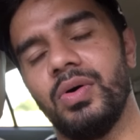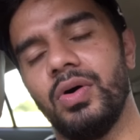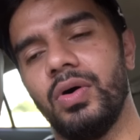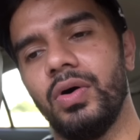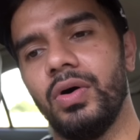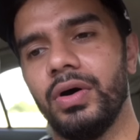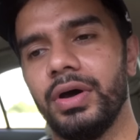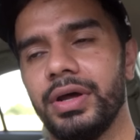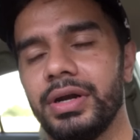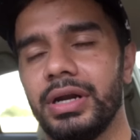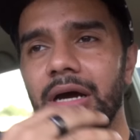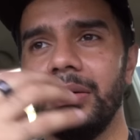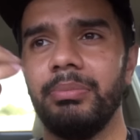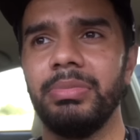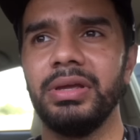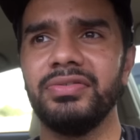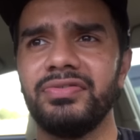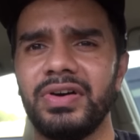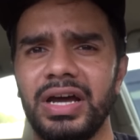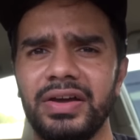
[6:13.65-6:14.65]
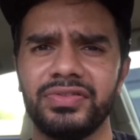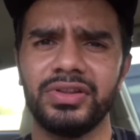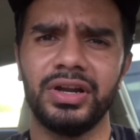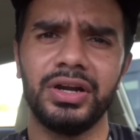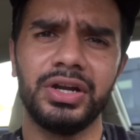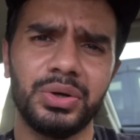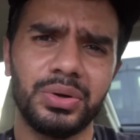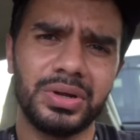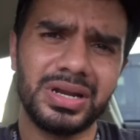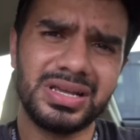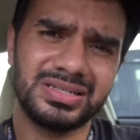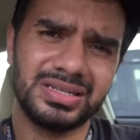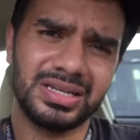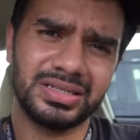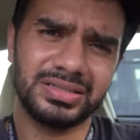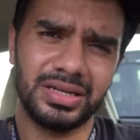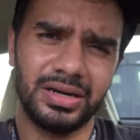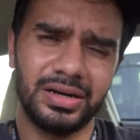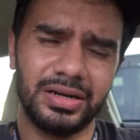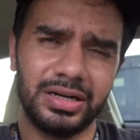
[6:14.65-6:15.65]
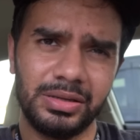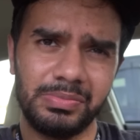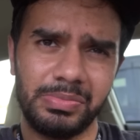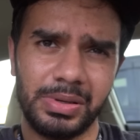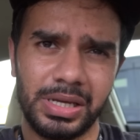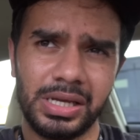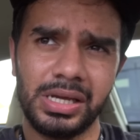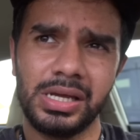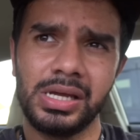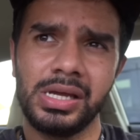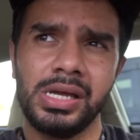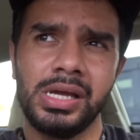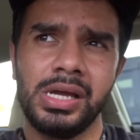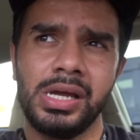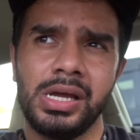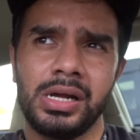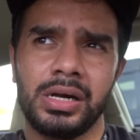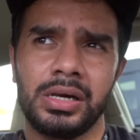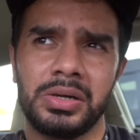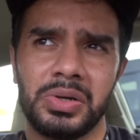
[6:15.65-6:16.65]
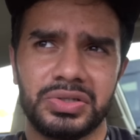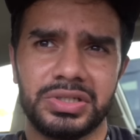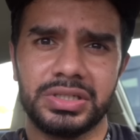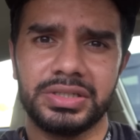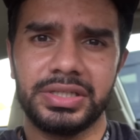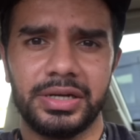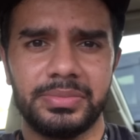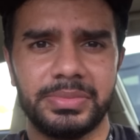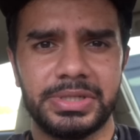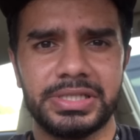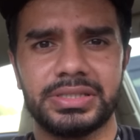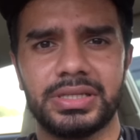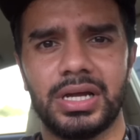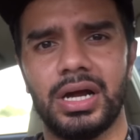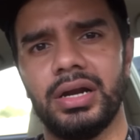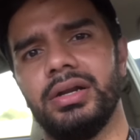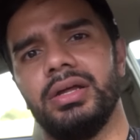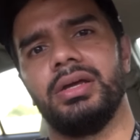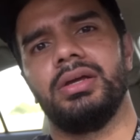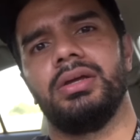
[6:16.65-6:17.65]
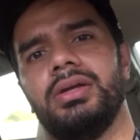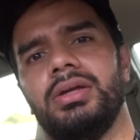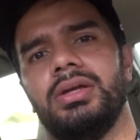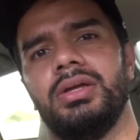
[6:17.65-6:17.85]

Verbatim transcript: और अभी 5:30 हो रहे हैं 6:30 पे क्लोजिंग सेरेमनी स्टार्ट है